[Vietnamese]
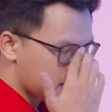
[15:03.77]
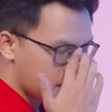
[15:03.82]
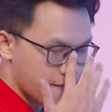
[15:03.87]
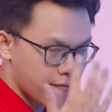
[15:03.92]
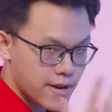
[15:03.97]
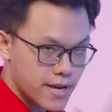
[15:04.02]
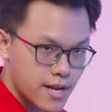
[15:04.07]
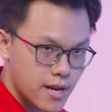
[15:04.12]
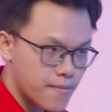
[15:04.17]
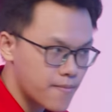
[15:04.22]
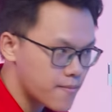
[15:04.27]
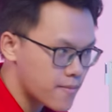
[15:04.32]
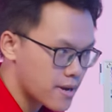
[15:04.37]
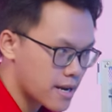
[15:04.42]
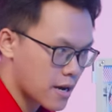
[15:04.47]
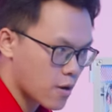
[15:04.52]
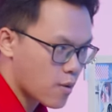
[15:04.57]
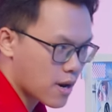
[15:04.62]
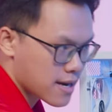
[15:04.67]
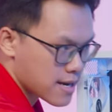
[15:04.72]
tại vì nhá
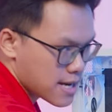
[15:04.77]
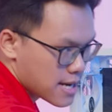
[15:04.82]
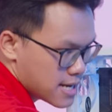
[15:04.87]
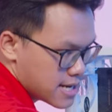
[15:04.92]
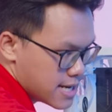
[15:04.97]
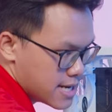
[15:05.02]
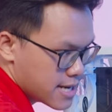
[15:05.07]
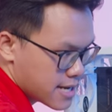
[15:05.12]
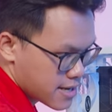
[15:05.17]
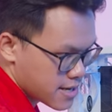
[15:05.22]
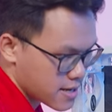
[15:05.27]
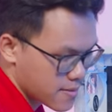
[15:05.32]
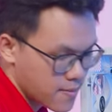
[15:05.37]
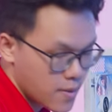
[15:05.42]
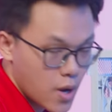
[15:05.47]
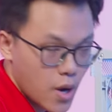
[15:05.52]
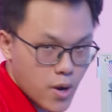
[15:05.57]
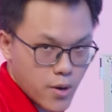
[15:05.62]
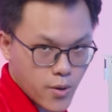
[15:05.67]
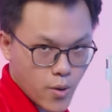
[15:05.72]
cái quạt Lianli này nhá
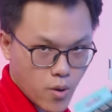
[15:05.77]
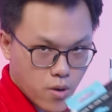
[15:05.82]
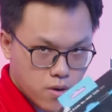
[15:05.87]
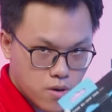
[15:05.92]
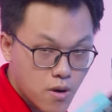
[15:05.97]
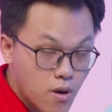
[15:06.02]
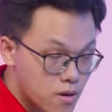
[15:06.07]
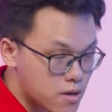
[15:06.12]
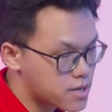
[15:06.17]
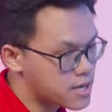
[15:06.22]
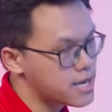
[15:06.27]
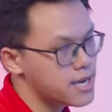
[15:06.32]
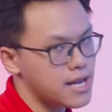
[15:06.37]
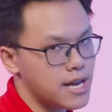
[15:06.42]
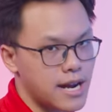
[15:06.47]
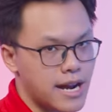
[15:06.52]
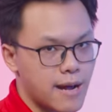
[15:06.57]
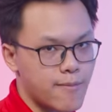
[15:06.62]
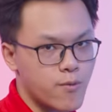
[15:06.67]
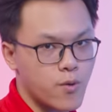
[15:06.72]
nó cực kỳ
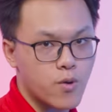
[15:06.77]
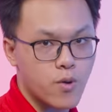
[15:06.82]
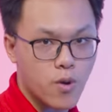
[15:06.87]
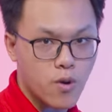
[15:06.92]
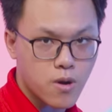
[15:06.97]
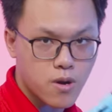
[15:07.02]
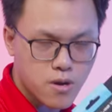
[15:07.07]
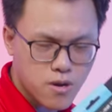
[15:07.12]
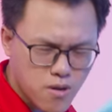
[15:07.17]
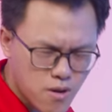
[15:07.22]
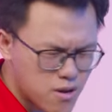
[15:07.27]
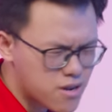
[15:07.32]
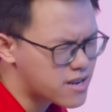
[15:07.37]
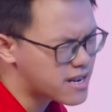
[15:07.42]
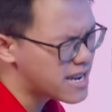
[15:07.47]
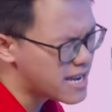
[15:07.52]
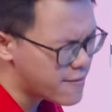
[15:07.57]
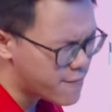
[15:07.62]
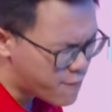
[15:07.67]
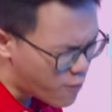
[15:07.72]
là đẹp luôn nó cực
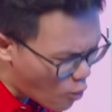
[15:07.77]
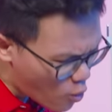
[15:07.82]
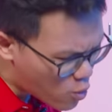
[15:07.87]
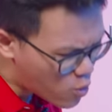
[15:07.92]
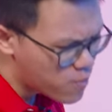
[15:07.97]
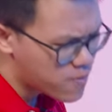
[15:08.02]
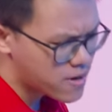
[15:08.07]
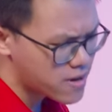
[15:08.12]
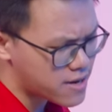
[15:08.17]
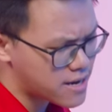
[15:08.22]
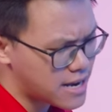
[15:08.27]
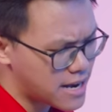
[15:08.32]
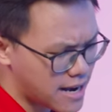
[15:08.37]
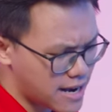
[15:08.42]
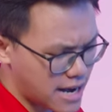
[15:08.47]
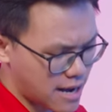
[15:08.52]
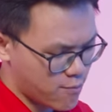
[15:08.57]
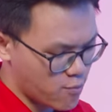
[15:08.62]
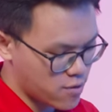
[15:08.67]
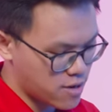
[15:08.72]
kỳ vô cùng cực kỳ
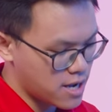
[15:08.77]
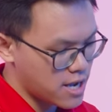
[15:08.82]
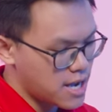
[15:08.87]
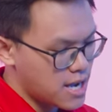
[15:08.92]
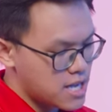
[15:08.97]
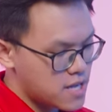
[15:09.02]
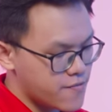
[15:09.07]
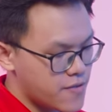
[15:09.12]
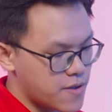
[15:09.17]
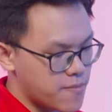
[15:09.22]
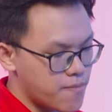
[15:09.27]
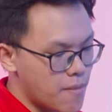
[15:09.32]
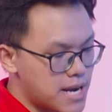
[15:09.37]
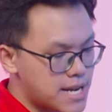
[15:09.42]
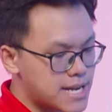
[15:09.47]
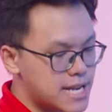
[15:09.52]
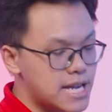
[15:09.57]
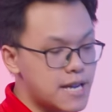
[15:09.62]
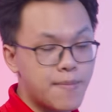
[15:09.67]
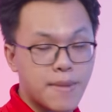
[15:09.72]
là đẹp luôn vì
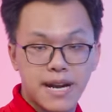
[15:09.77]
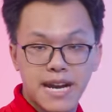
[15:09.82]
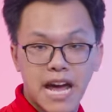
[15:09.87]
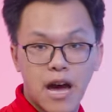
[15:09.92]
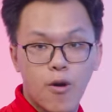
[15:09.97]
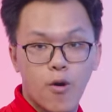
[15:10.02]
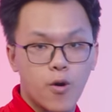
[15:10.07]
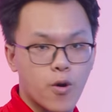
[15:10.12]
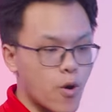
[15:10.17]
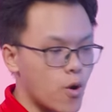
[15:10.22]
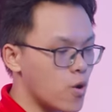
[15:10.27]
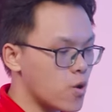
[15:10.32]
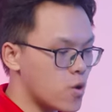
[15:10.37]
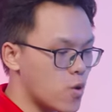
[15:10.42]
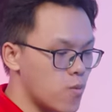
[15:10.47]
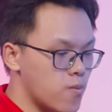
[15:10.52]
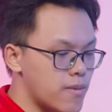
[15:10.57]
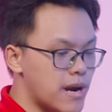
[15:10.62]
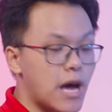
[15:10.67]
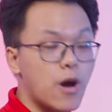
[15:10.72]
bất kỳ mặt nào của nó
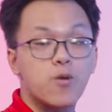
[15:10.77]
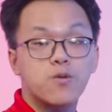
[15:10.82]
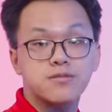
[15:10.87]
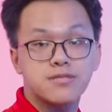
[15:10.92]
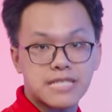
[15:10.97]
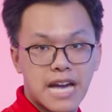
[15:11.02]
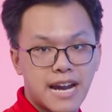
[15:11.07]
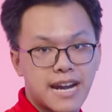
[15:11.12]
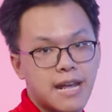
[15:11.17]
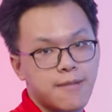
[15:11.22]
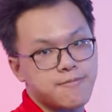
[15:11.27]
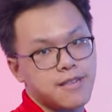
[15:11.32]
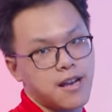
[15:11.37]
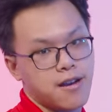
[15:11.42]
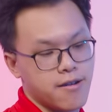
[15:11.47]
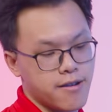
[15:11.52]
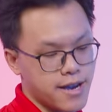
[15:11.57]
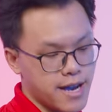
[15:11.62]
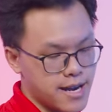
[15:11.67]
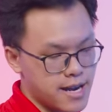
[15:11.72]
cũng đều sáng đẹp
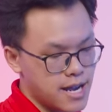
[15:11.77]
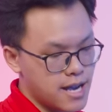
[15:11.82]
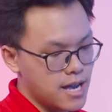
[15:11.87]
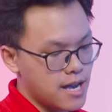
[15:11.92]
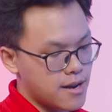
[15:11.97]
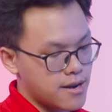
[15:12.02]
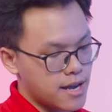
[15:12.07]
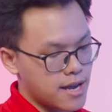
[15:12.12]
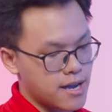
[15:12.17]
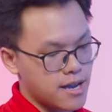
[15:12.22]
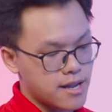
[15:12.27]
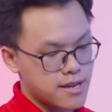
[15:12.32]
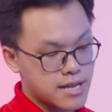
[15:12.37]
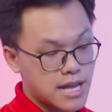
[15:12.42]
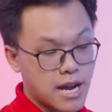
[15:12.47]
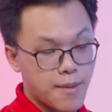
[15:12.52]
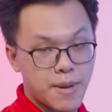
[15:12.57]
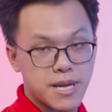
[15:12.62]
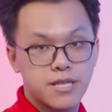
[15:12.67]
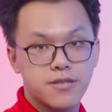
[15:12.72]
dạng người hết đây
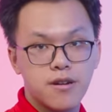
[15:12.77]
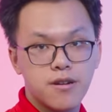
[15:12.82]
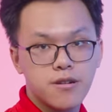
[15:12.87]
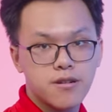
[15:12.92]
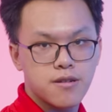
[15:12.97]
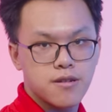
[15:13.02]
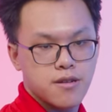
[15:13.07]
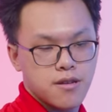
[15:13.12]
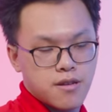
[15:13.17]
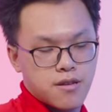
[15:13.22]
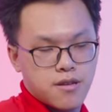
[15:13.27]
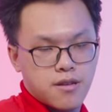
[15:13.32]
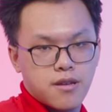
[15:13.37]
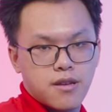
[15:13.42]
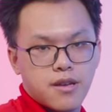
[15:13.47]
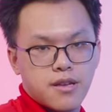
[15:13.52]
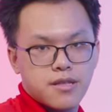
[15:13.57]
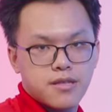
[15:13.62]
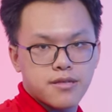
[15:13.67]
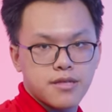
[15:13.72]
đây là mặt trước
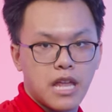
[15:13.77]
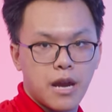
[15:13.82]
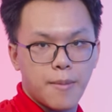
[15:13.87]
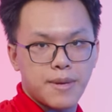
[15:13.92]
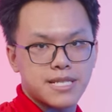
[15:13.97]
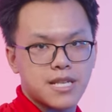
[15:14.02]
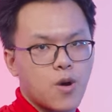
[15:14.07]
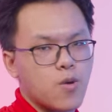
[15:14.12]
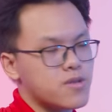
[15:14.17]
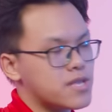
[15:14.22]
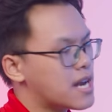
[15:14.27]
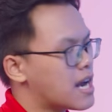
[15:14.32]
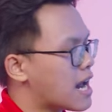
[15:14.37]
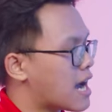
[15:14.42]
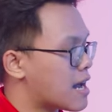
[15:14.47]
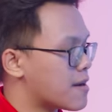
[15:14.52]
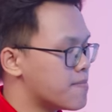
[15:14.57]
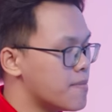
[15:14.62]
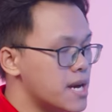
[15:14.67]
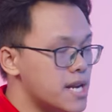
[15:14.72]
đây là mặt sau nên là
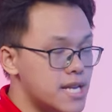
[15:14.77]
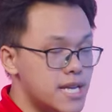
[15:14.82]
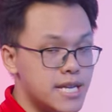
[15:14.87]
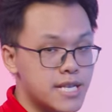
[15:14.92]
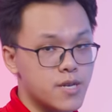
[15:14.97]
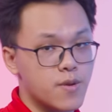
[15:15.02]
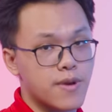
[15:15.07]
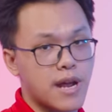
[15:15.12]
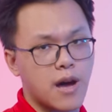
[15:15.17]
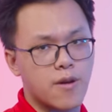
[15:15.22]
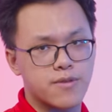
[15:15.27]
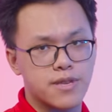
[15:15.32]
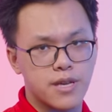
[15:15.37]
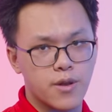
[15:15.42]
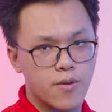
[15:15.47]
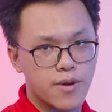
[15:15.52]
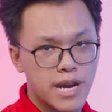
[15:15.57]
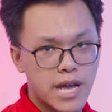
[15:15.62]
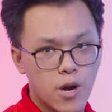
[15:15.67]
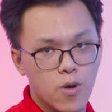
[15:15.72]
gắn bất kỳ chiều nào thì
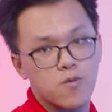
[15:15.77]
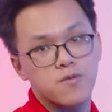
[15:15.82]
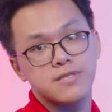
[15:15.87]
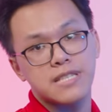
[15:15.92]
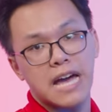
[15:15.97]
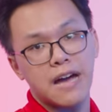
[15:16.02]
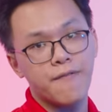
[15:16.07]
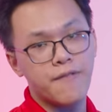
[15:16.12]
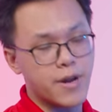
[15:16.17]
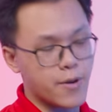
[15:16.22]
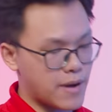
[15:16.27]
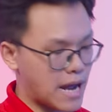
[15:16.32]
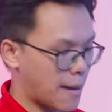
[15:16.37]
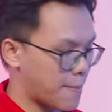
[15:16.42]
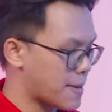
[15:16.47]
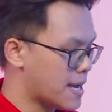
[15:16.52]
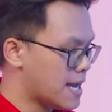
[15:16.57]
nó đều sáng và đều đẹp